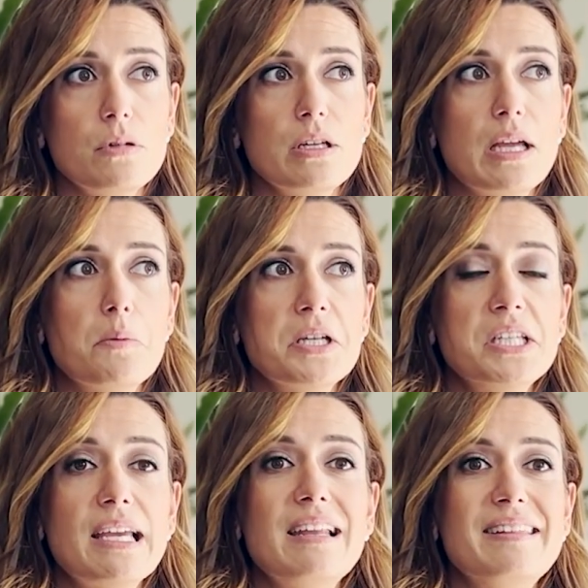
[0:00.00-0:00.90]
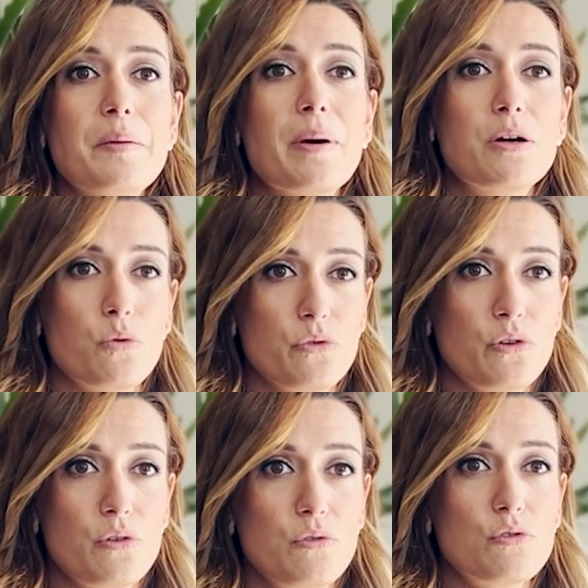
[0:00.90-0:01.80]
Et elle m'a dit qu'elle n'était pas
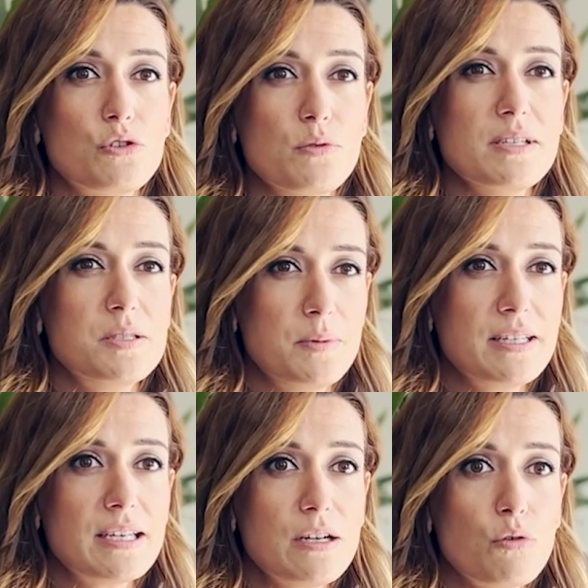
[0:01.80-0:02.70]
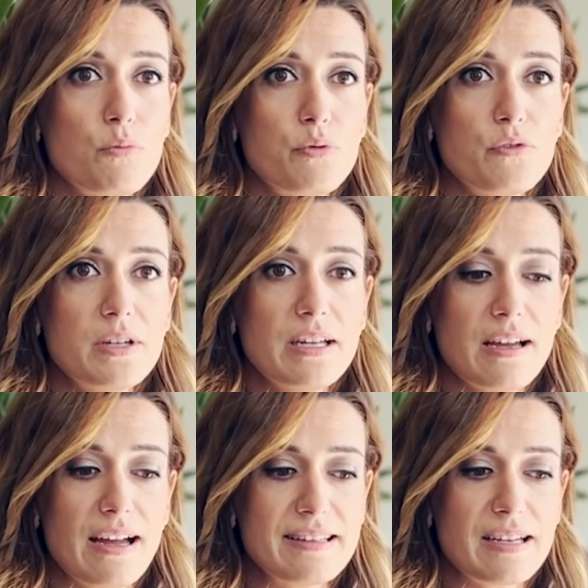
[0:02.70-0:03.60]
contre. Donc je lui ai expliqué qu'on
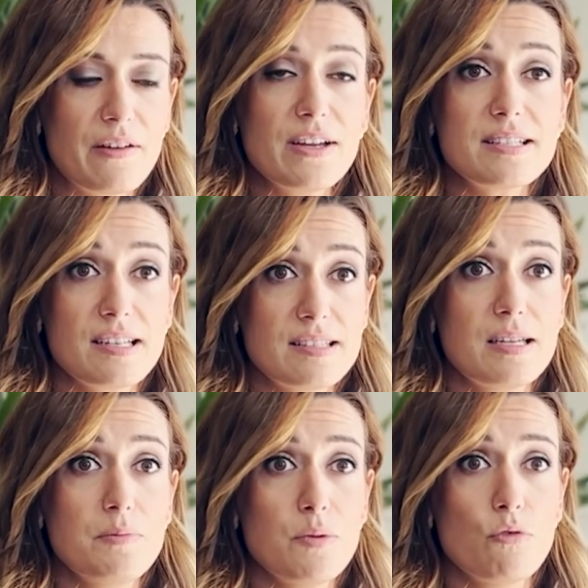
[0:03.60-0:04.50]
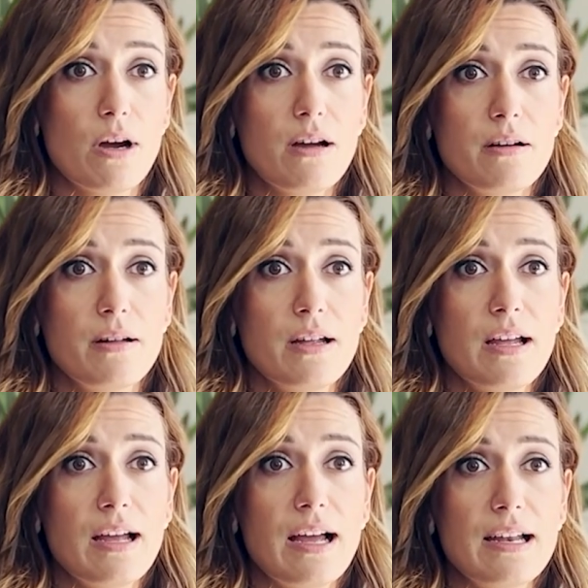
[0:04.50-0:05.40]
pouvait, à travers certaines mémoires,
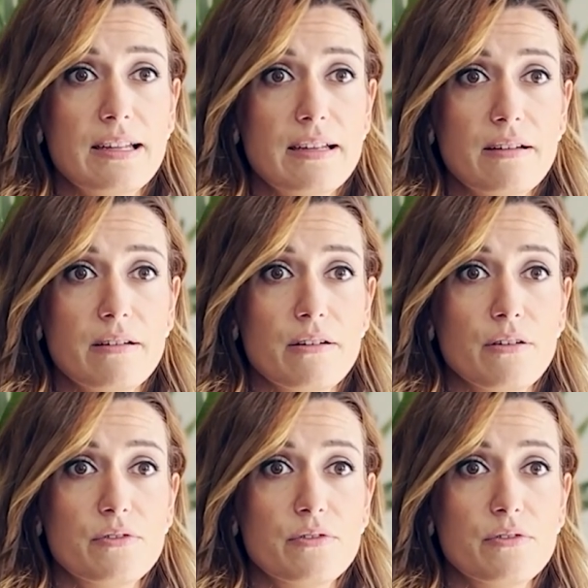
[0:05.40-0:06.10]
aller euh,